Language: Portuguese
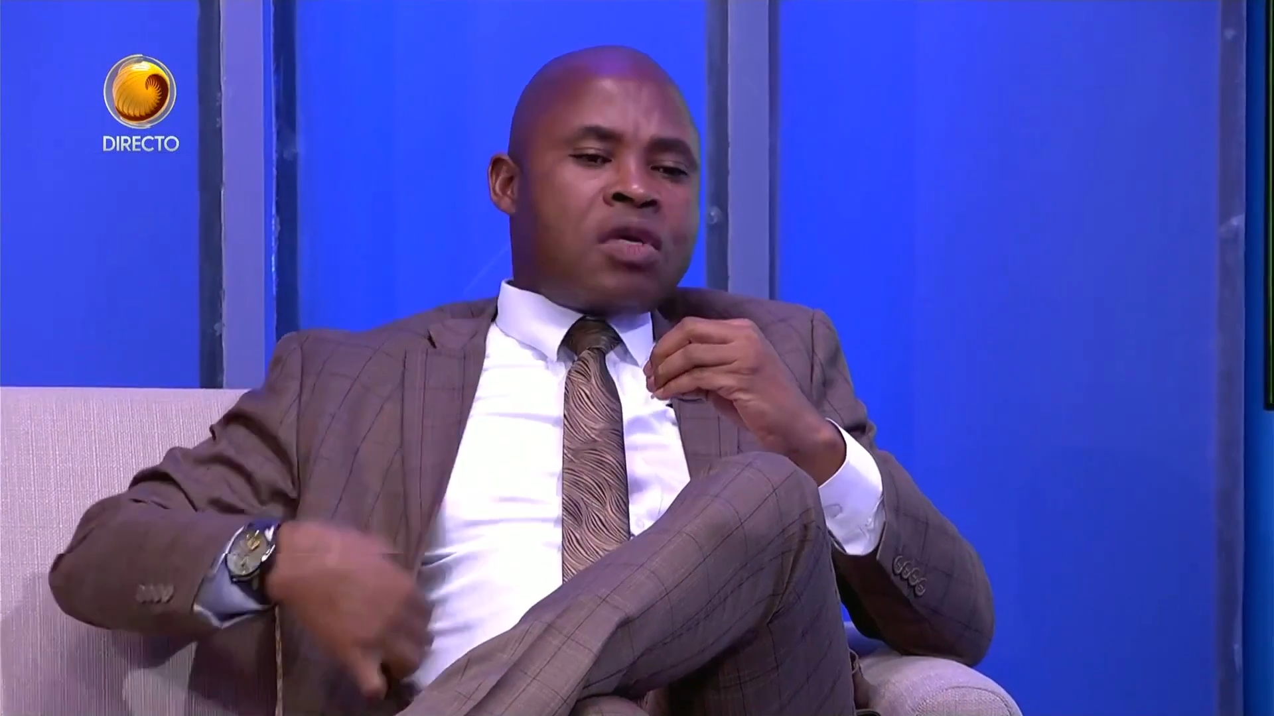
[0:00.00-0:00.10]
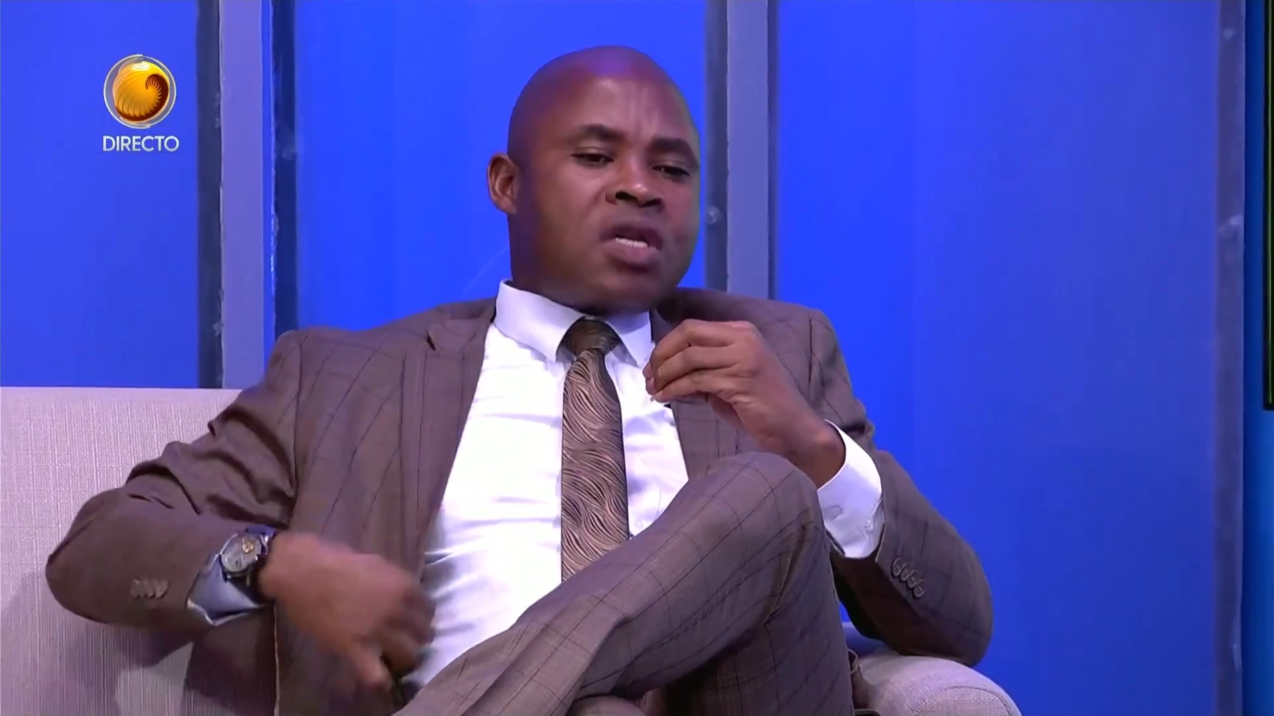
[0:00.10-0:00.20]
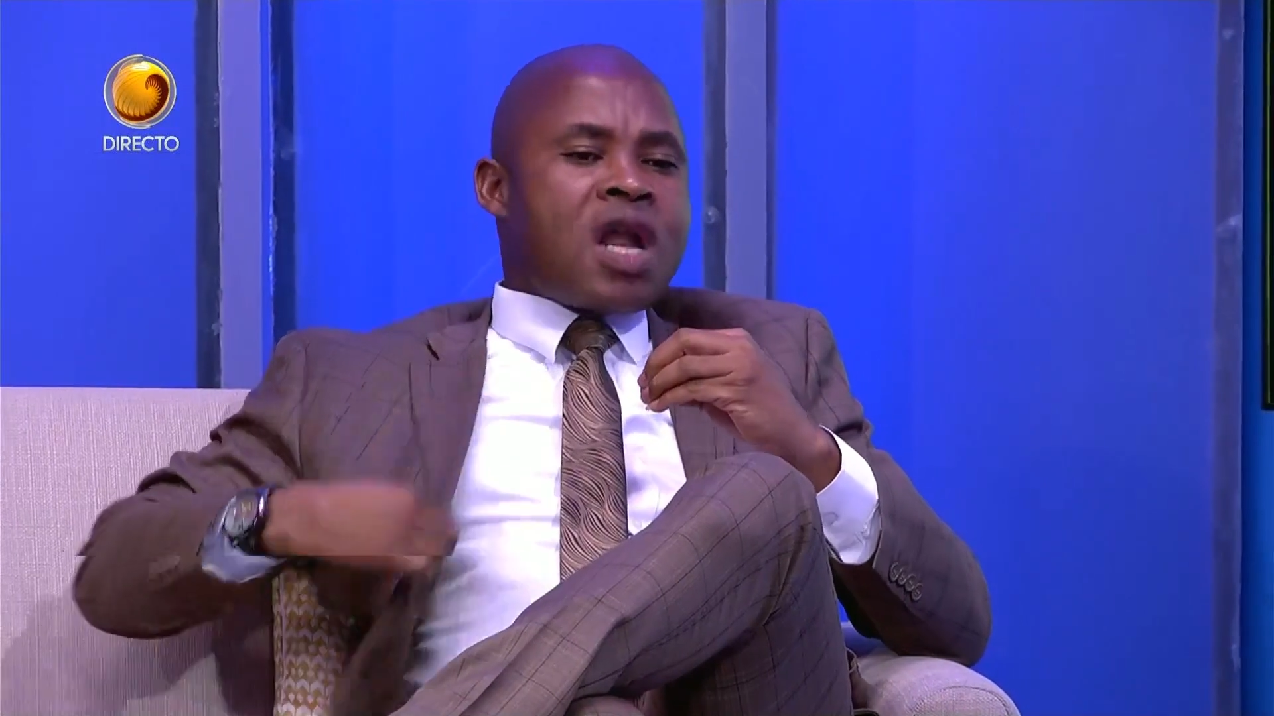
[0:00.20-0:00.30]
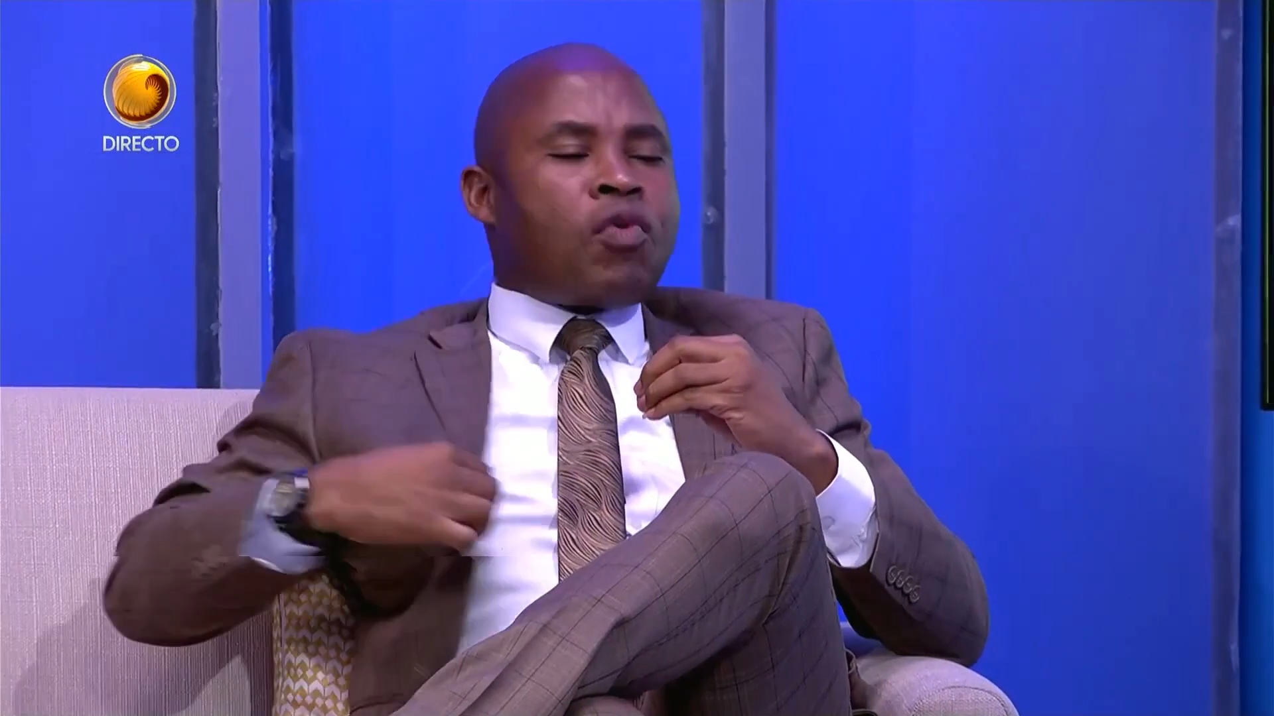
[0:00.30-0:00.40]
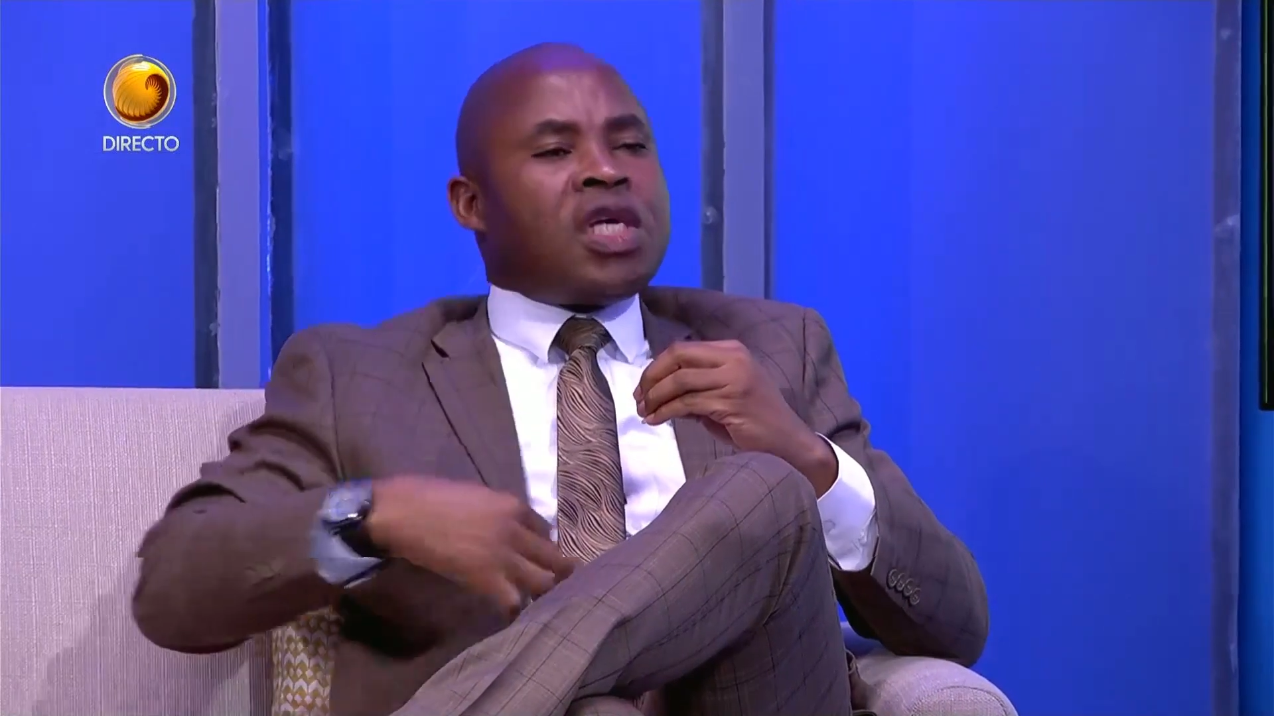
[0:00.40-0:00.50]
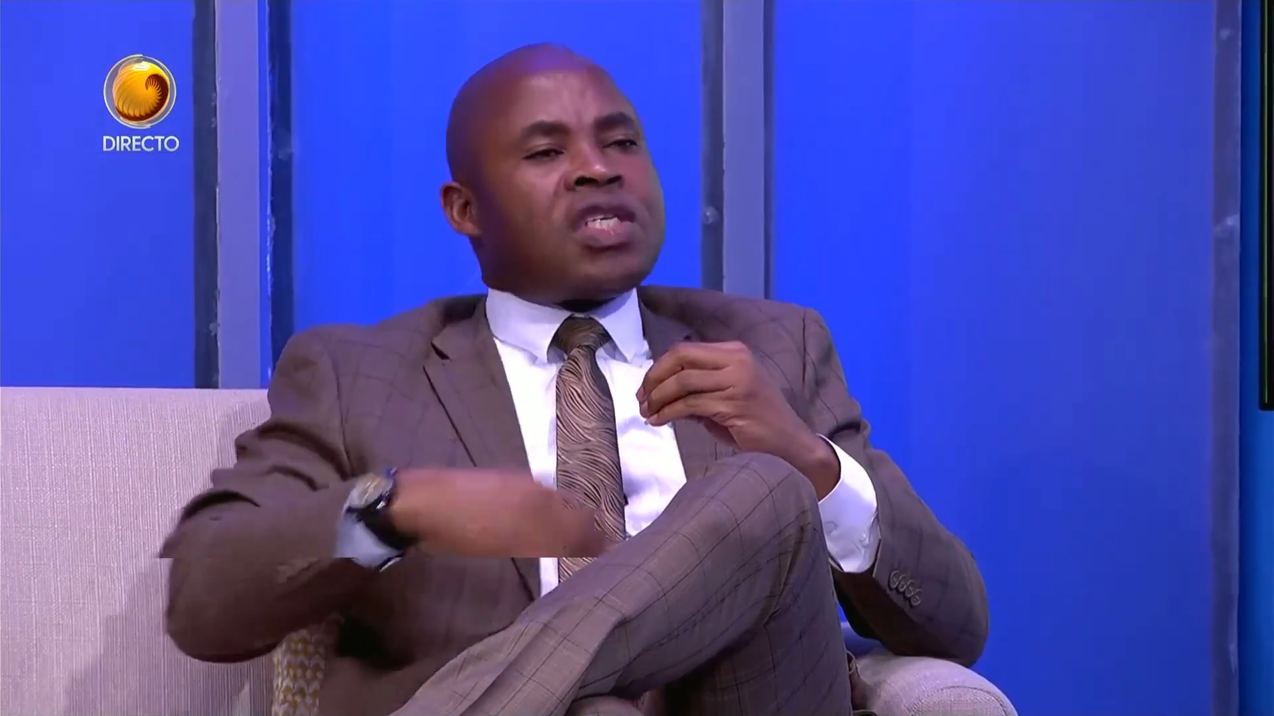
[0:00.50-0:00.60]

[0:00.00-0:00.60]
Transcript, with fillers: não é